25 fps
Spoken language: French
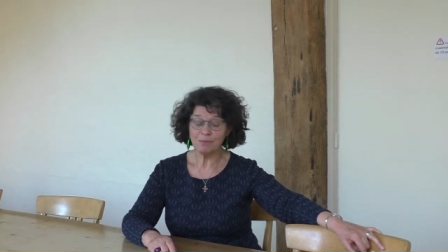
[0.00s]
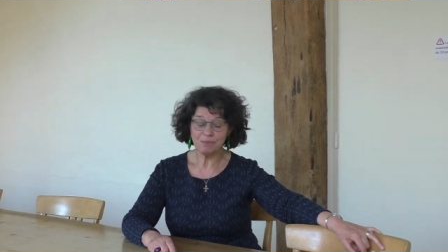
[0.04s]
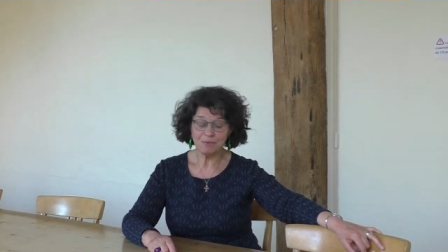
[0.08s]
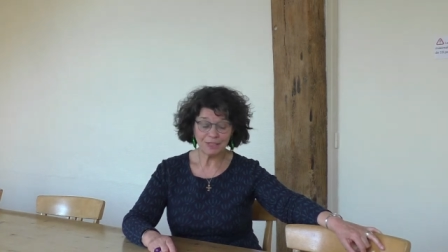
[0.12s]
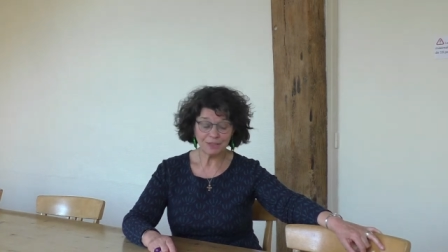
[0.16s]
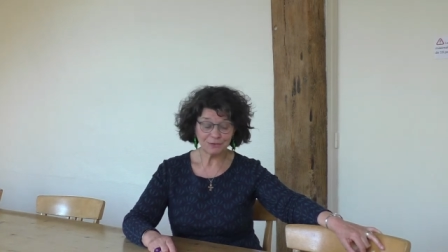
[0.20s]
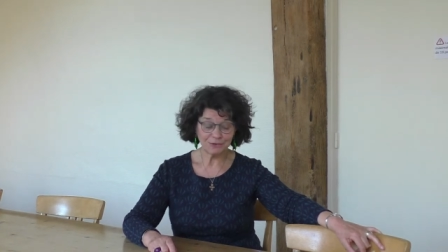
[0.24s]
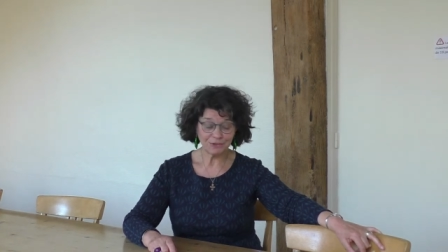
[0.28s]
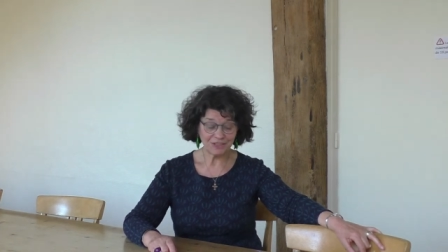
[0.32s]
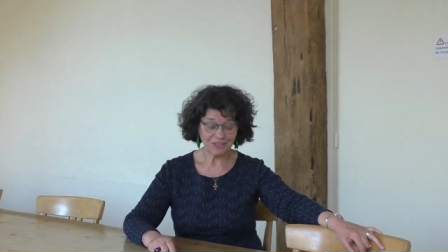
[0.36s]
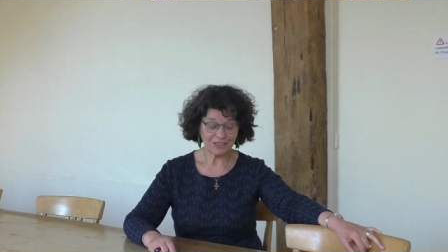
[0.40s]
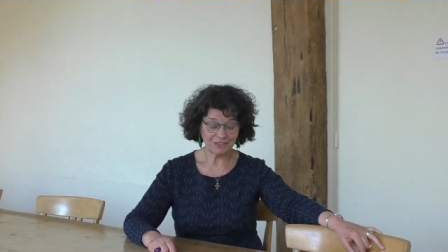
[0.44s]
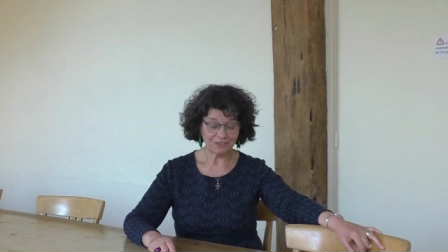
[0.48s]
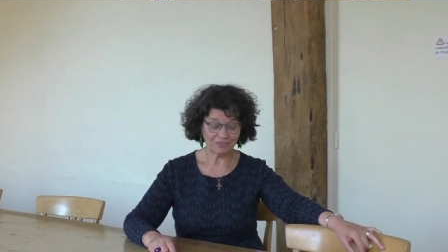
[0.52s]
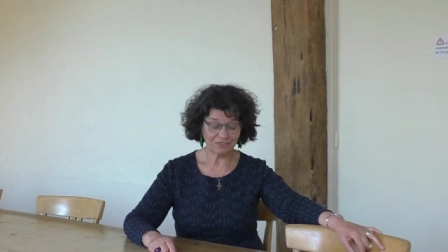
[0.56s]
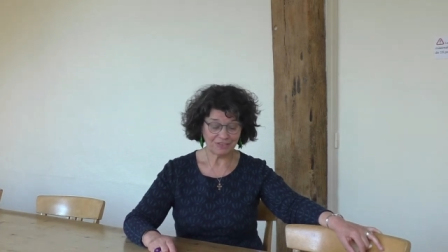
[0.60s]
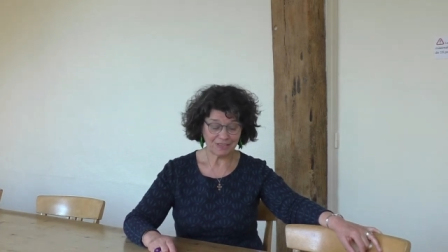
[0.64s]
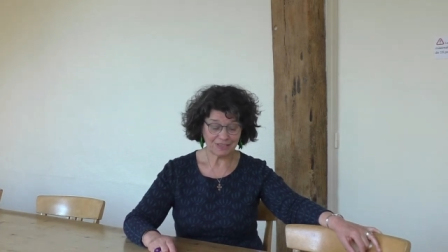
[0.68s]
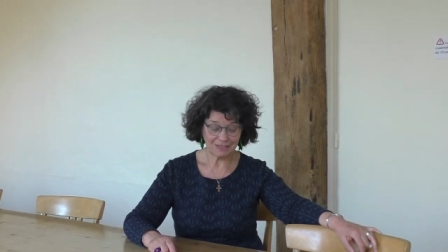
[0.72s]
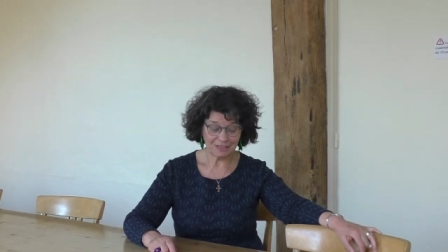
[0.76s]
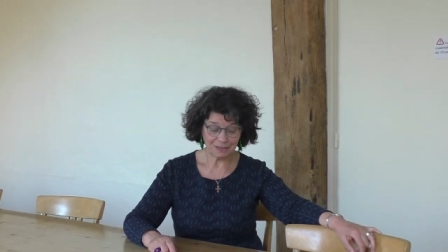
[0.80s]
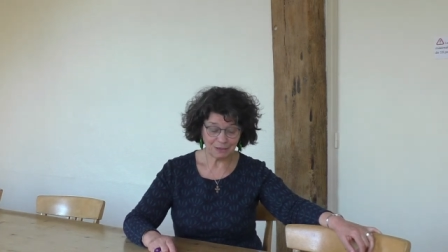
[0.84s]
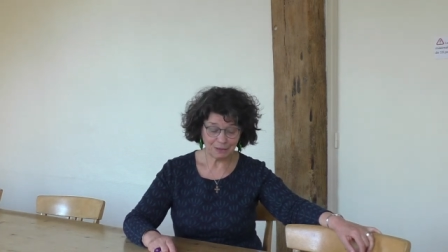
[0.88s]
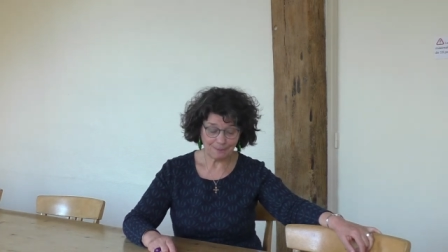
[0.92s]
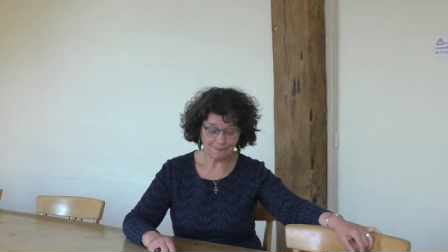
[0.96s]
par notre
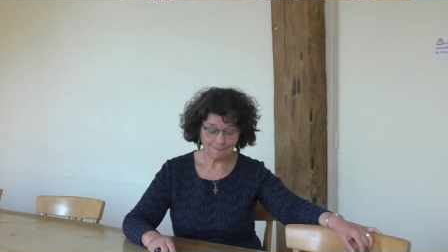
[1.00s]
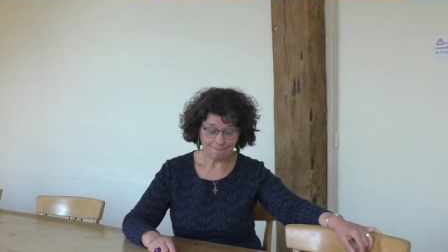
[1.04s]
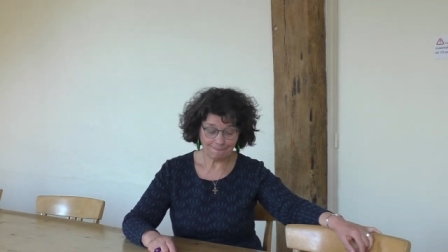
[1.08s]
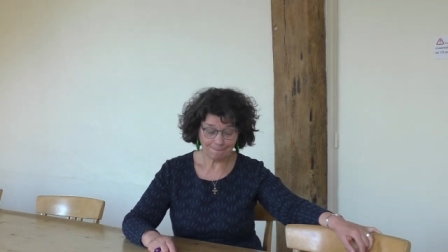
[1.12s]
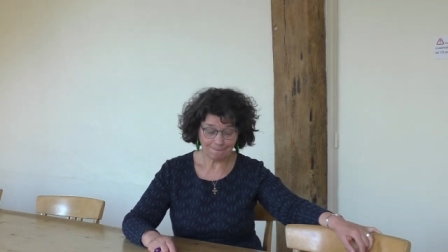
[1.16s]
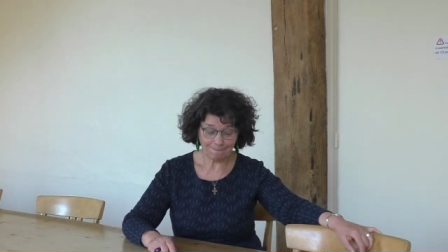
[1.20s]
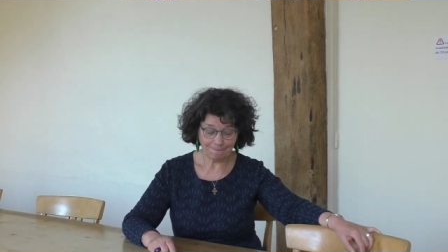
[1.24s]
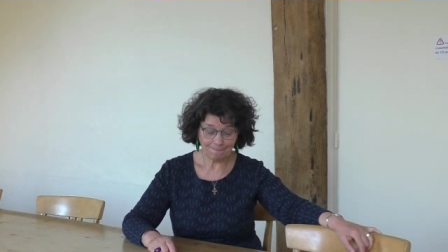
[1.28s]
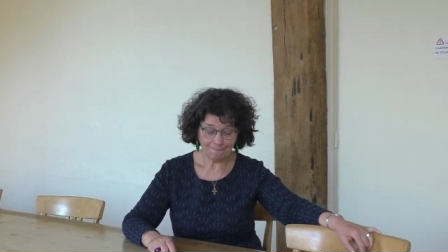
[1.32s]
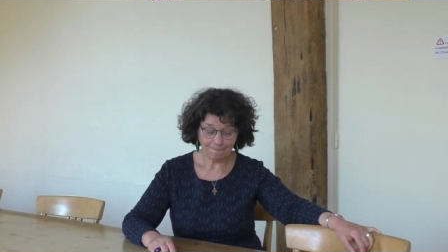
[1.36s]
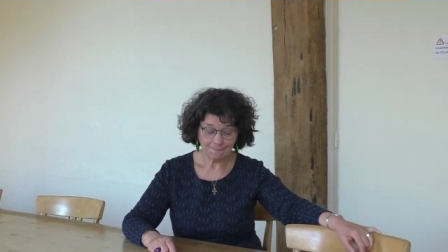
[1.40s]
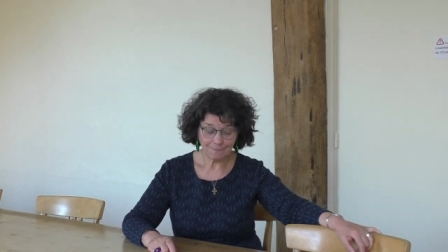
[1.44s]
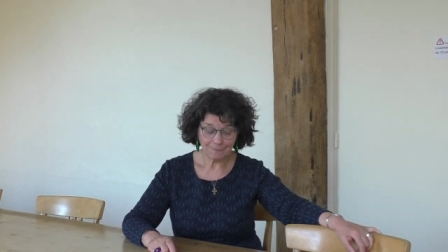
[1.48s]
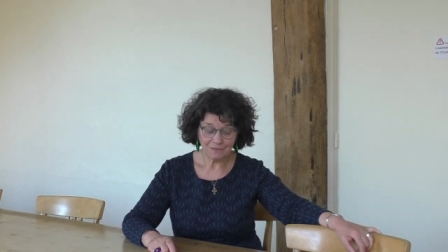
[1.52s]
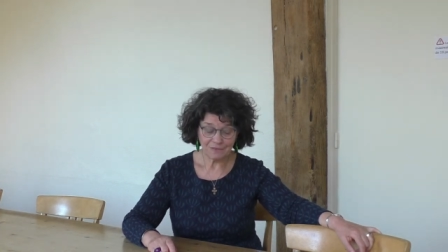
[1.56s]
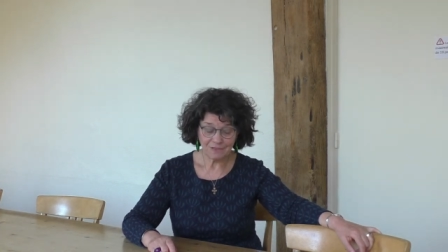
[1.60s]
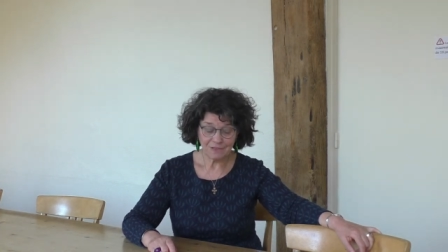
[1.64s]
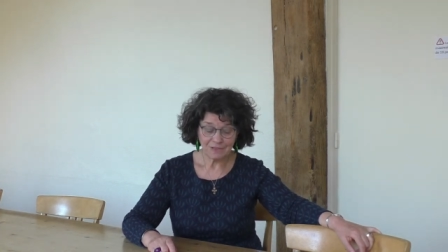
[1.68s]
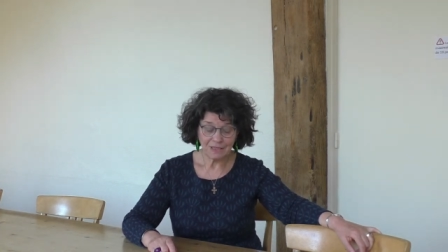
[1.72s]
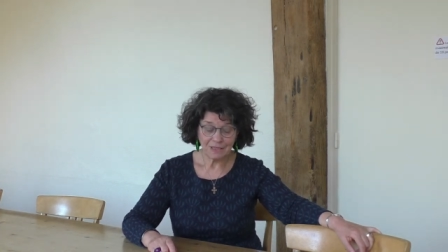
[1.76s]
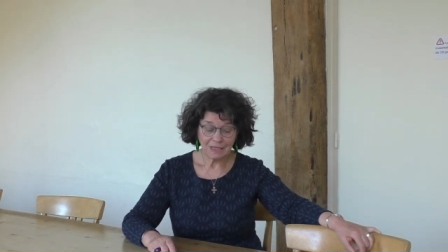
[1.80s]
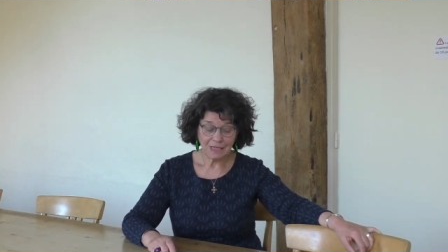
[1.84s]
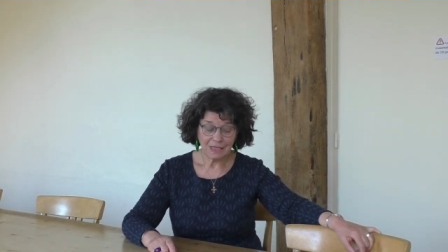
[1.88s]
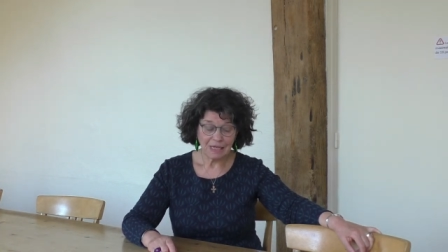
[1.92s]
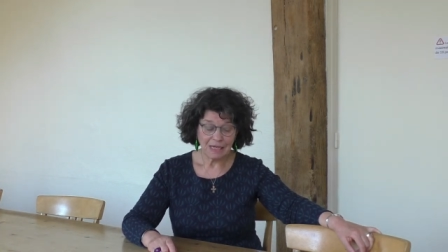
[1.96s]
évêque.
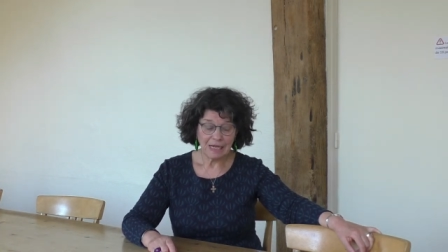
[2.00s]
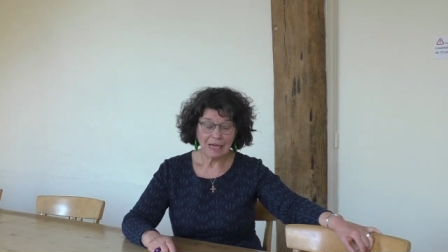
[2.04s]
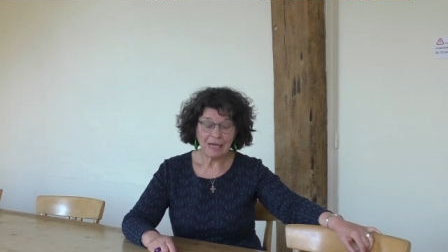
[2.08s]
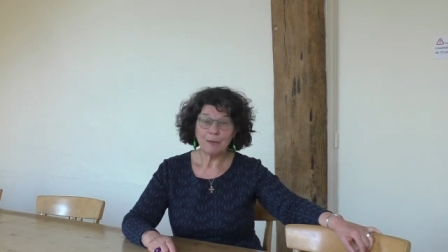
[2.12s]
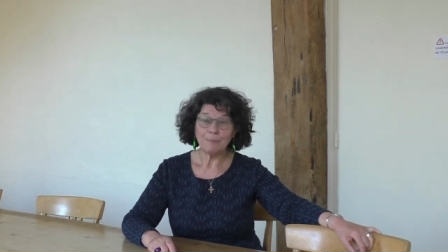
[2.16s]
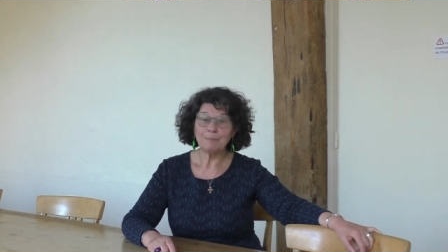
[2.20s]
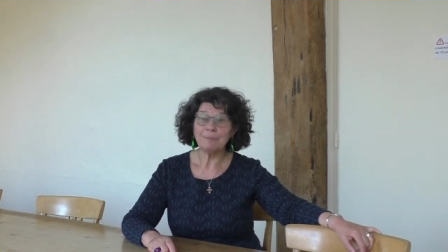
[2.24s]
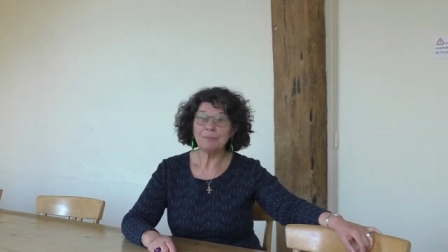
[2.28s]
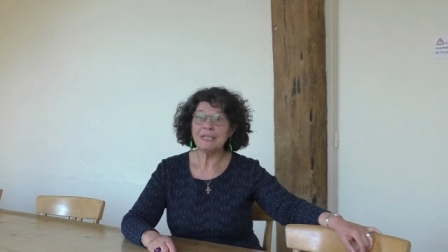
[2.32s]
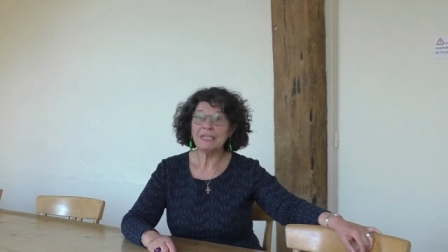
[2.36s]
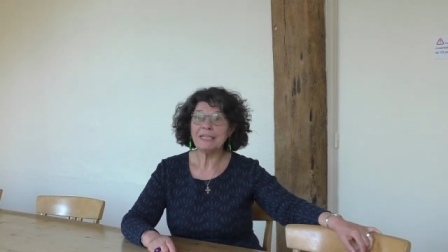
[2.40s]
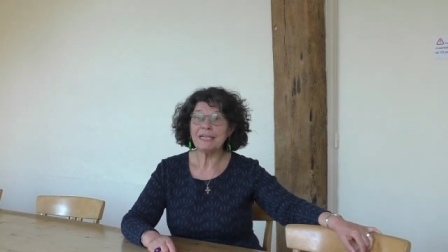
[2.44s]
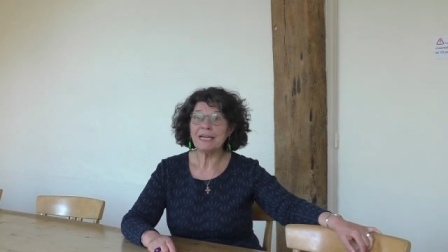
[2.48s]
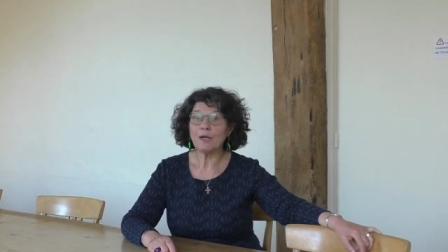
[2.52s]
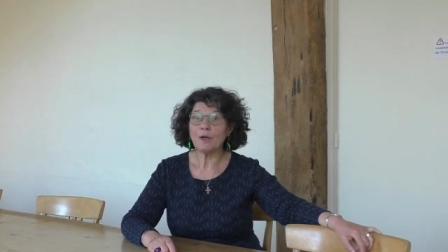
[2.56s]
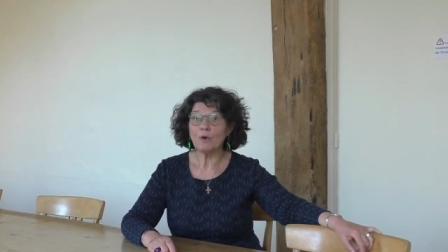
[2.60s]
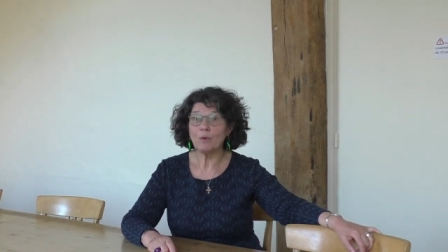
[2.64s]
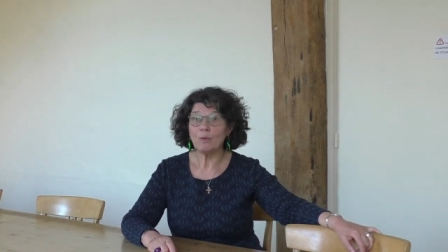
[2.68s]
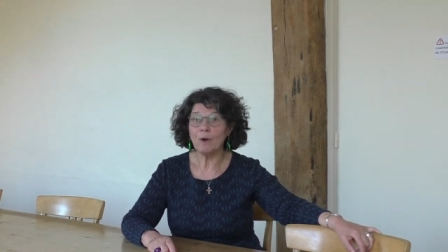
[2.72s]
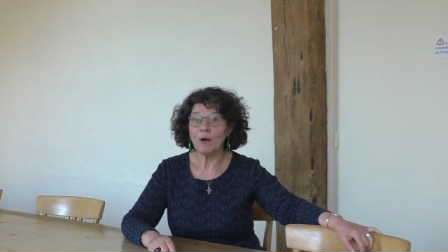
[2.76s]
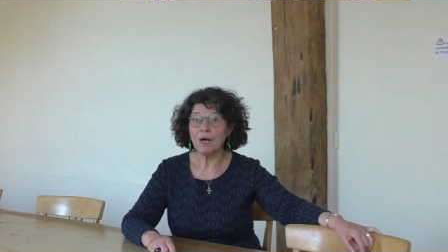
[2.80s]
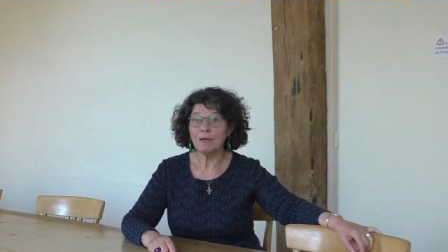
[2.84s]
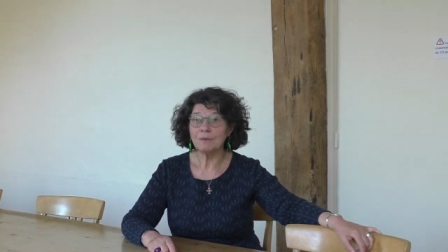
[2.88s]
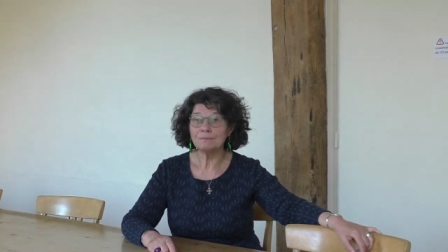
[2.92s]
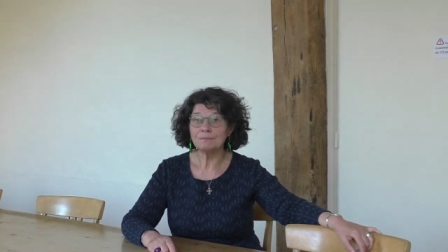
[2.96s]
Appelés à
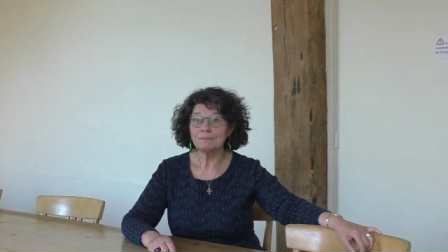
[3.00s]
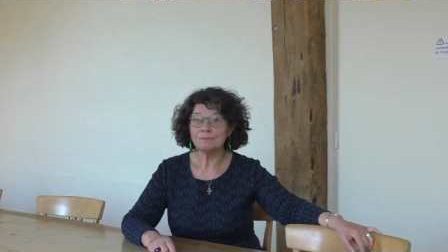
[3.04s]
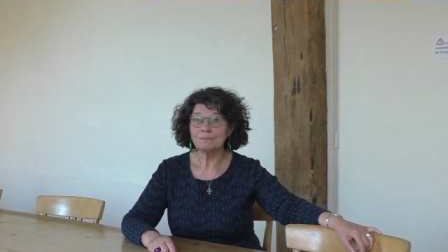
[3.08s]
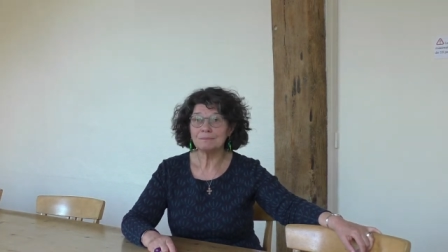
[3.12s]
quoi